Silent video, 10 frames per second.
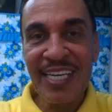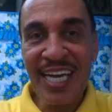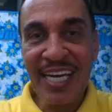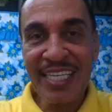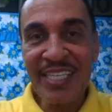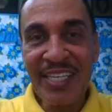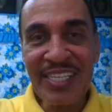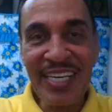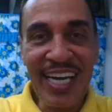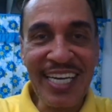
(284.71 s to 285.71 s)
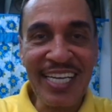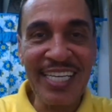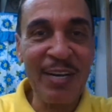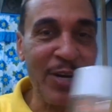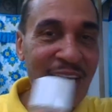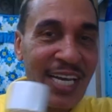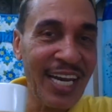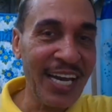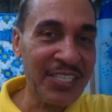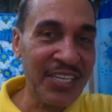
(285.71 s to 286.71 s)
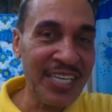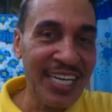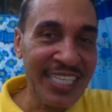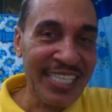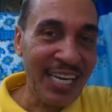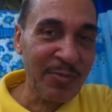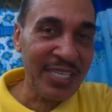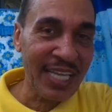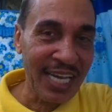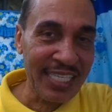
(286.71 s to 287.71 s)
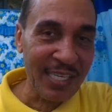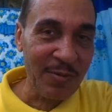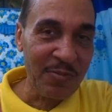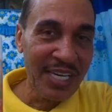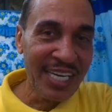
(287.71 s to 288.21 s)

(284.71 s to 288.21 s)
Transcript: يعني نصيحه كده لوجه الله عشان الناس اللي بتتعذب